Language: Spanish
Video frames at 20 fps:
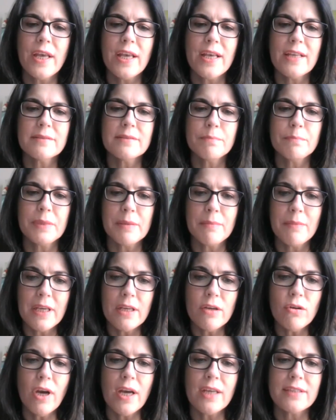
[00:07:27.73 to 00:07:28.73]
es
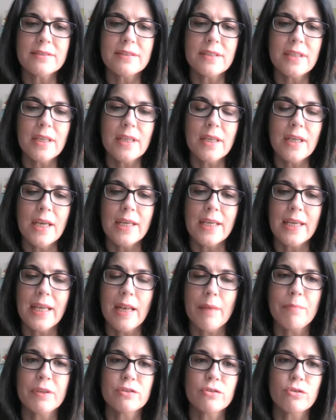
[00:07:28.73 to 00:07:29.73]
primero hacer que
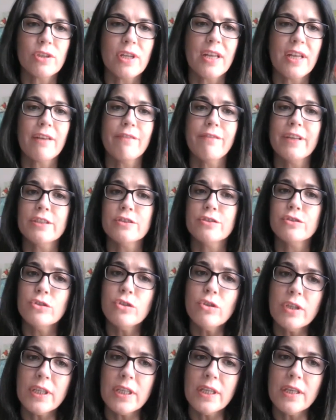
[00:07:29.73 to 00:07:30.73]
las personas
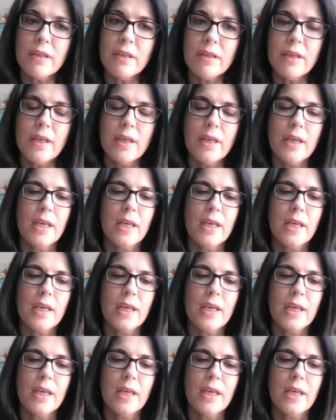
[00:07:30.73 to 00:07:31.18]
reflexionen